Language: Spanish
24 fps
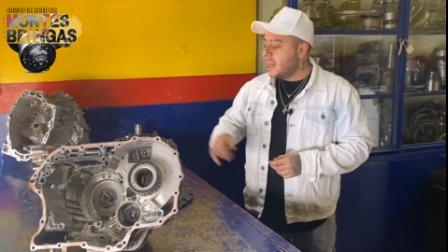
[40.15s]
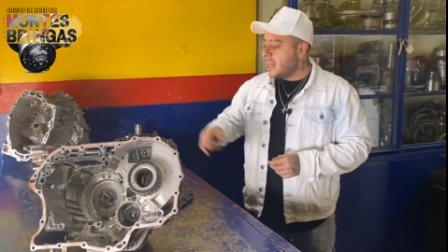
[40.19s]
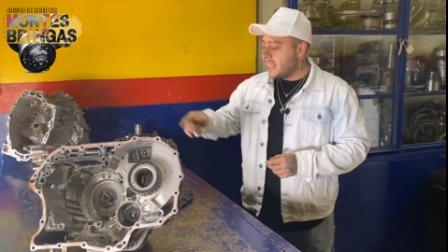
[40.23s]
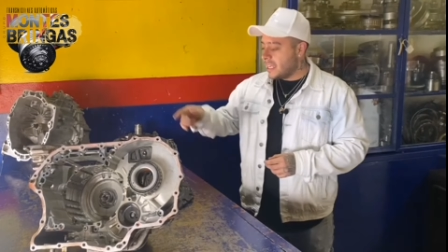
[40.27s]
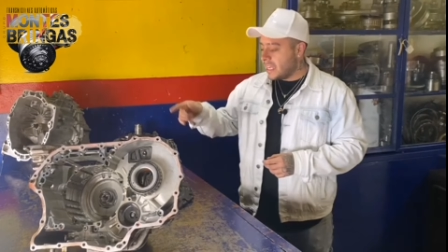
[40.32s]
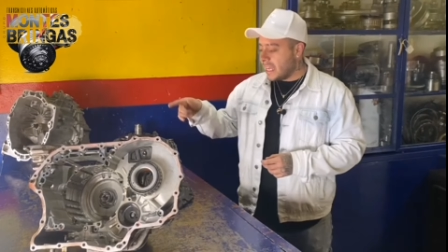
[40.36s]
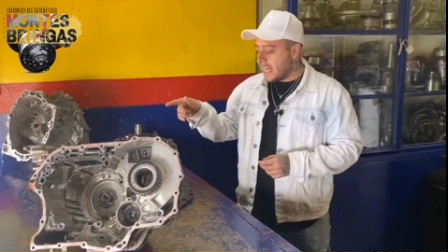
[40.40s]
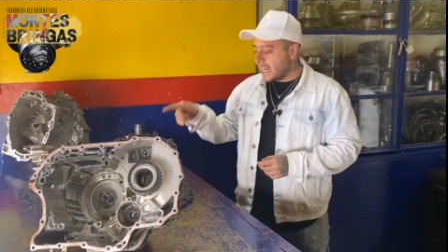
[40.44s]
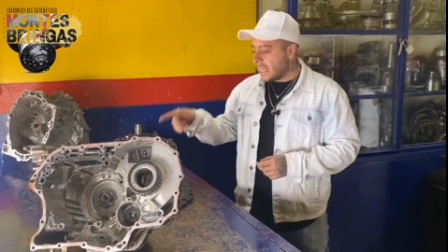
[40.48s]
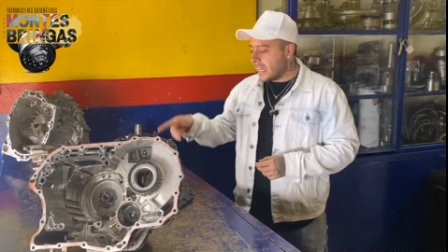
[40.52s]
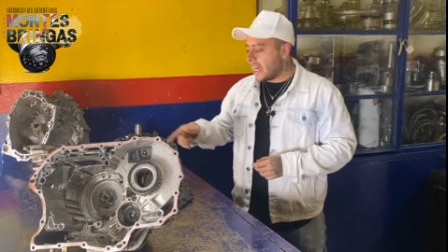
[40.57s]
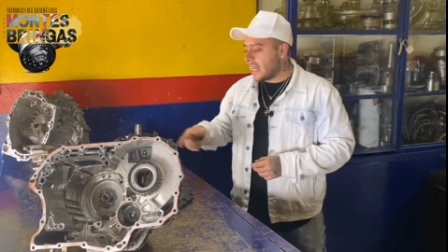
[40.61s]

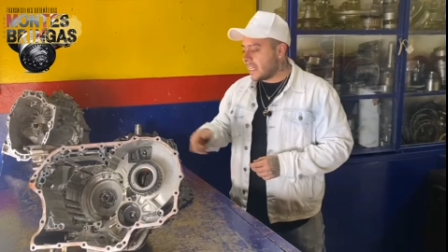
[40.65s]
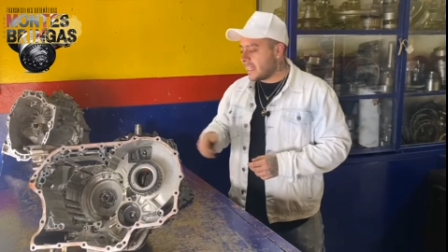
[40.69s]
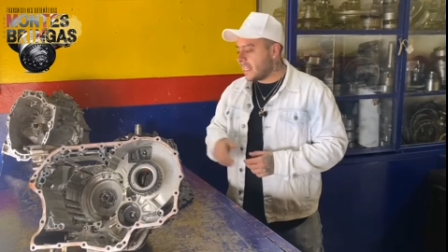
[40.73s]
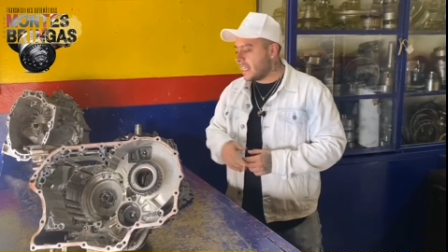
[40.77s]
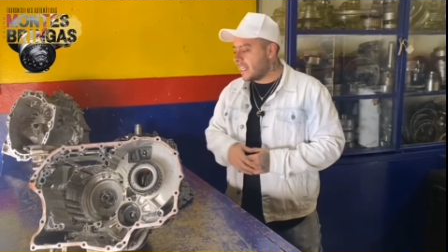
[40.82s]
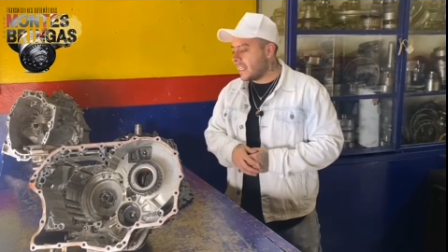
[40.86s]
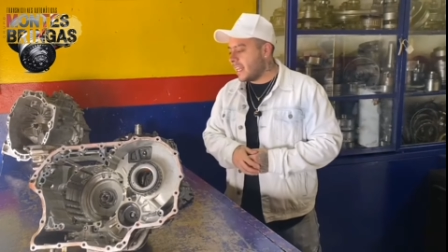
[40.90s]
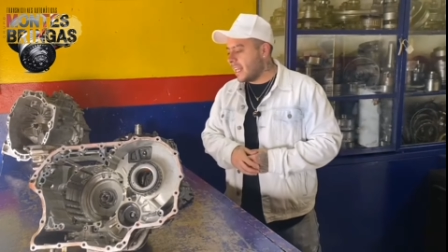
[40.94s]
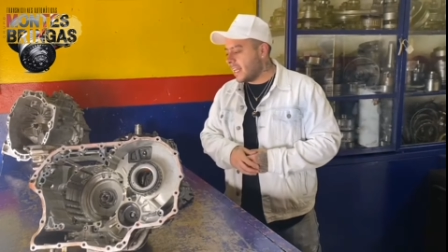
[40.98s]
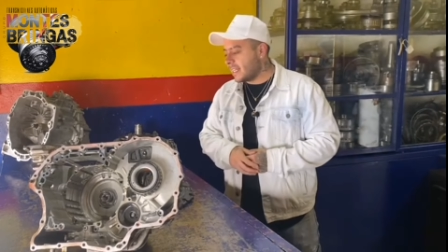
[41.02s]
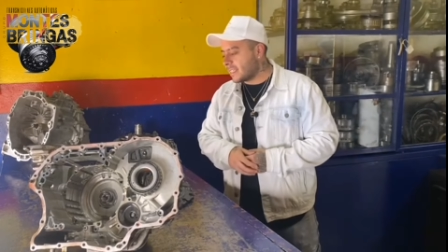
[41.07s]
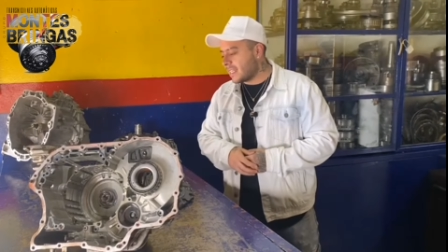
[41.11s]
Y el
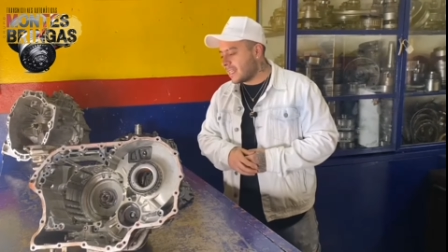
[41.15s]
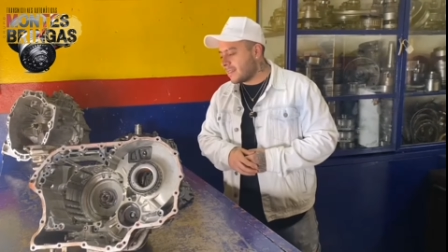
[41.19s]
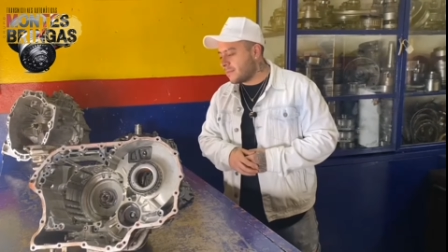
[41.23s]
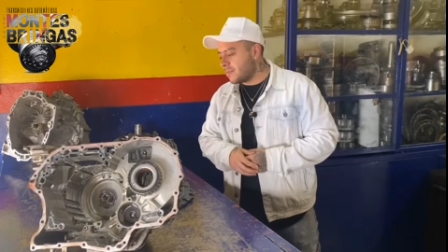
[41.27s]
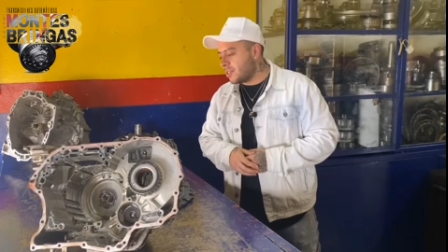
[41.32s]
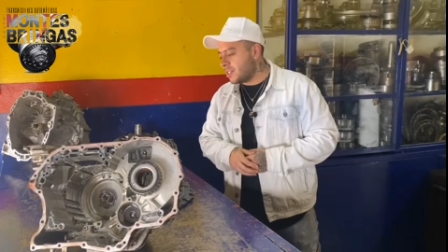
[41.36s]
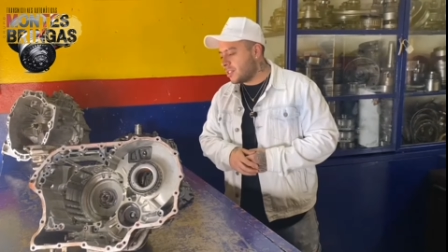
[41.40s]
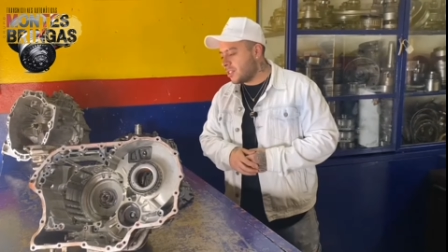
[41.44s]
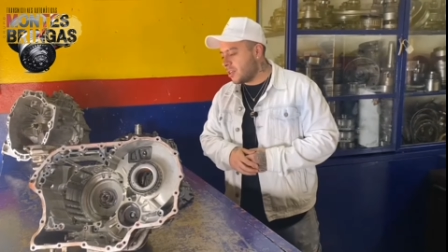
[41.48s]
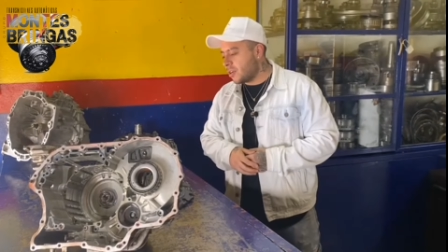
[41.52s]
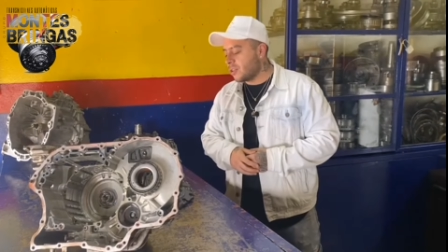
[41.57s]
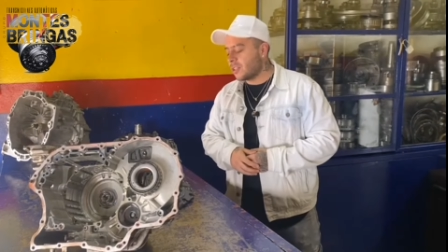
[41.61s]
cárter de la
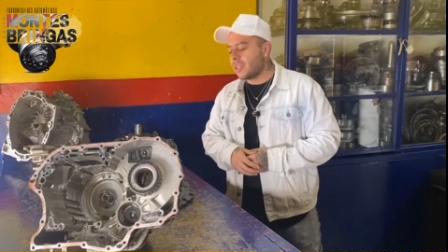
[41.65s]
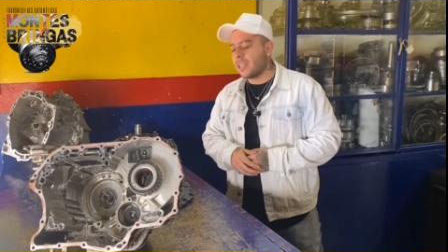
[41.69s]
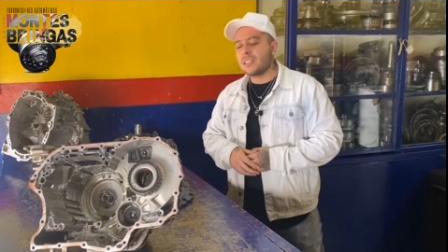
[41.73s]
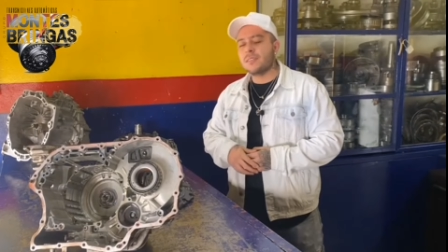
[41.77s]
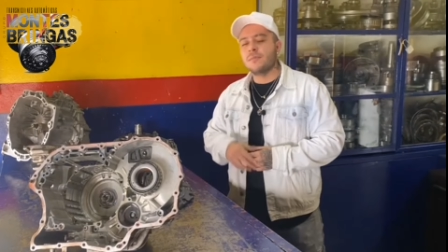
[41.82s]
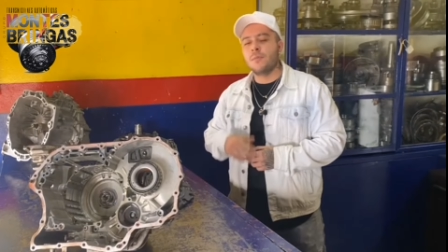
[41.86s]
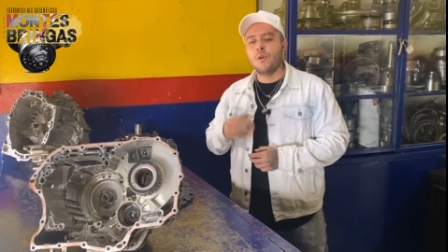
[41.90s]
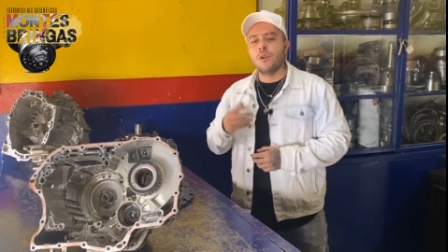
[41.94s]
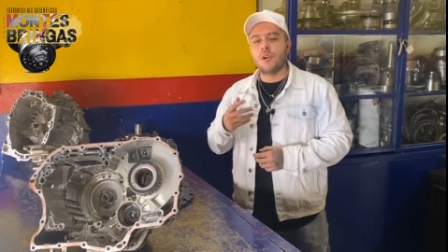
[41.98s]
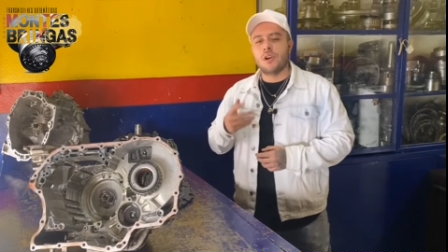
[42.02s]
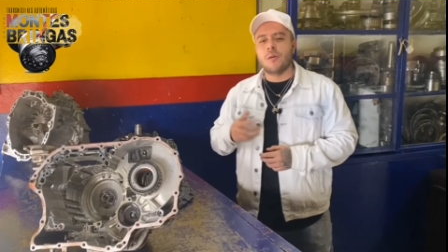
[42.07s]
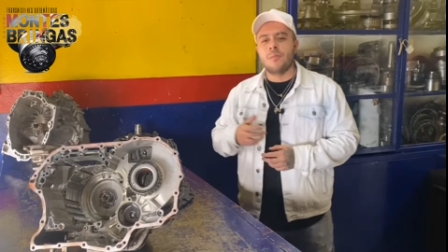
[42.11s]
transmisión, que
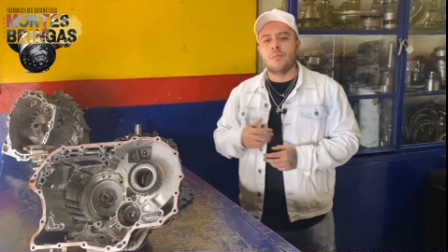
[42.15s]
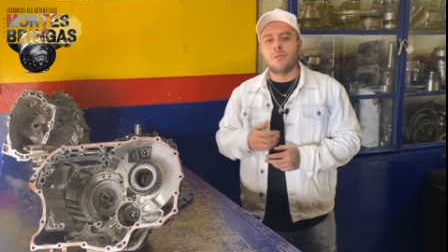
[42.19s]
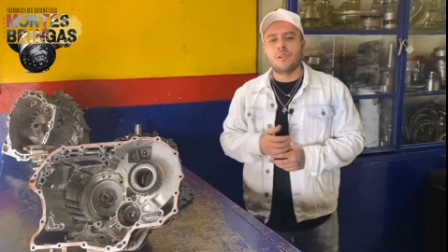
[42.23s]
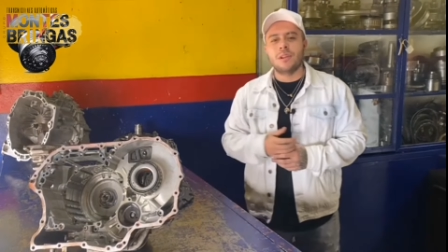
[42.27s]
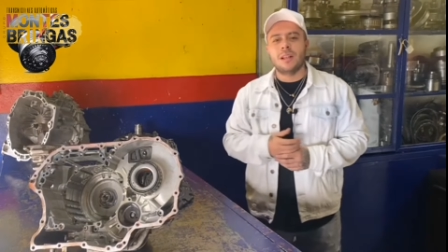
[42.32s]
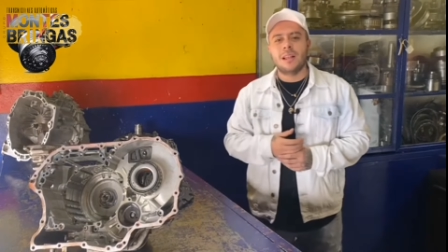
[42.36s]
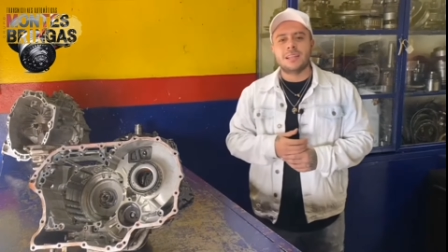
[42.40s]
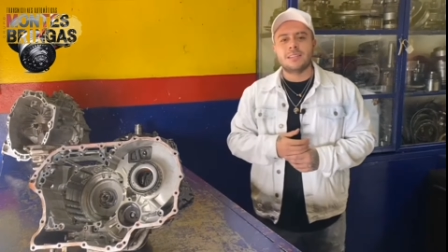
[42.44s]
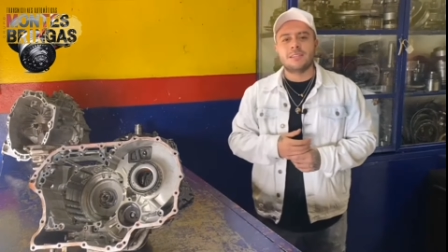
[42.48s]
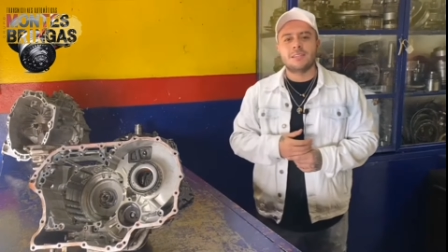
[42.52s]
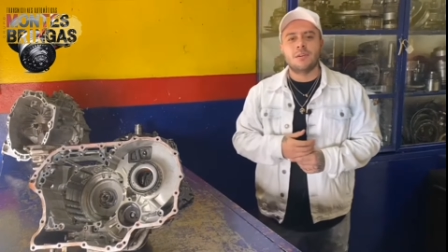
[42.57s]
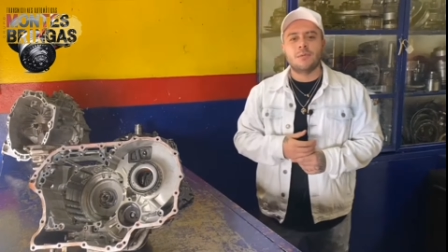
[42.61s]
es muy común
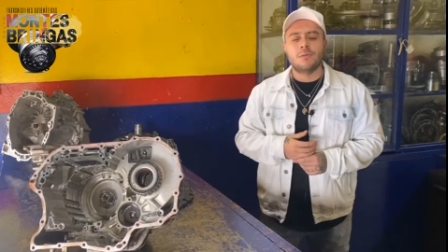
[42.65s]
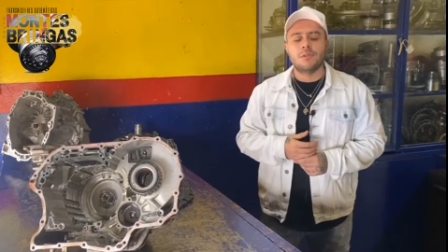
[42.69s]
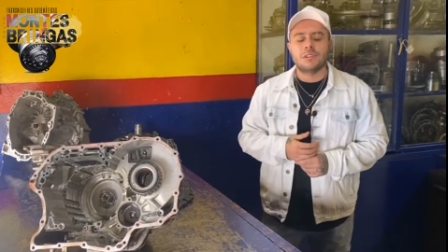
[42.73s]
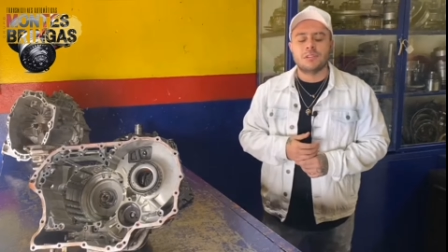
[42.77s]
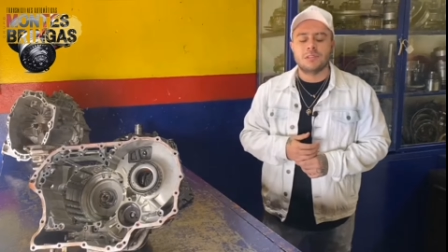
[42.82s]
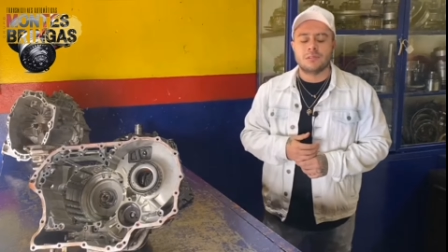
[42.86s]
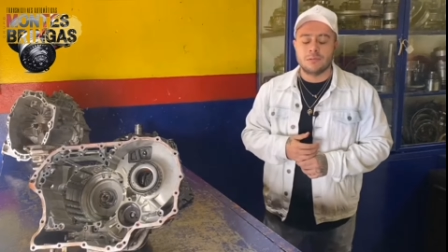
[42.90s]
en las nuevos,